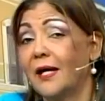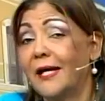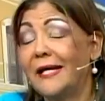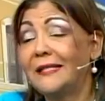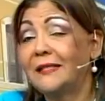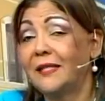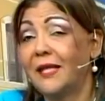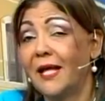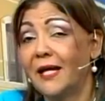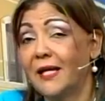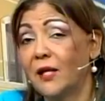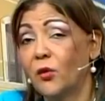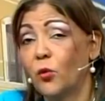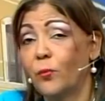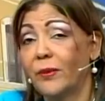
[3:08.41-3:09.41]
entidad que
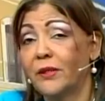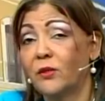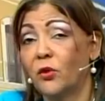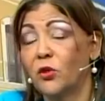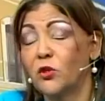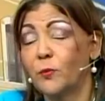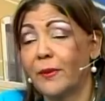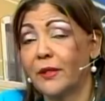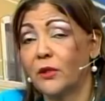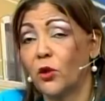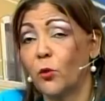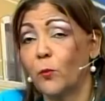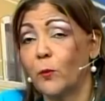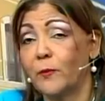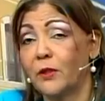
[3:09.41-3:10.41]
agrupa a todos los partidos
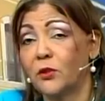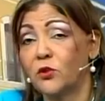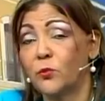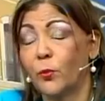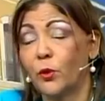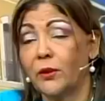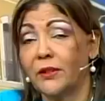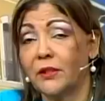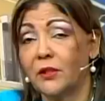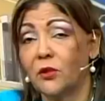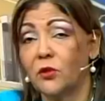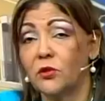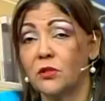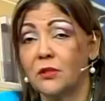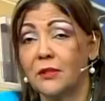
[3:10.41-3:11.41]
y movimientos
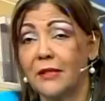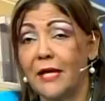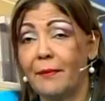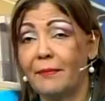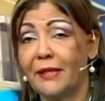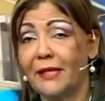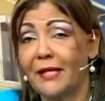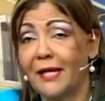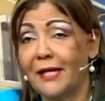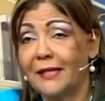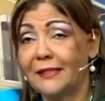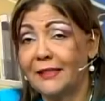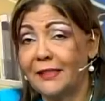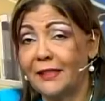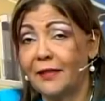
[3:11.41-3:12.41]
políticos de América
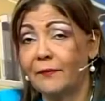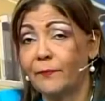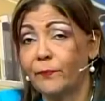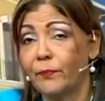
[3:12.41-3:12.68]
Latina.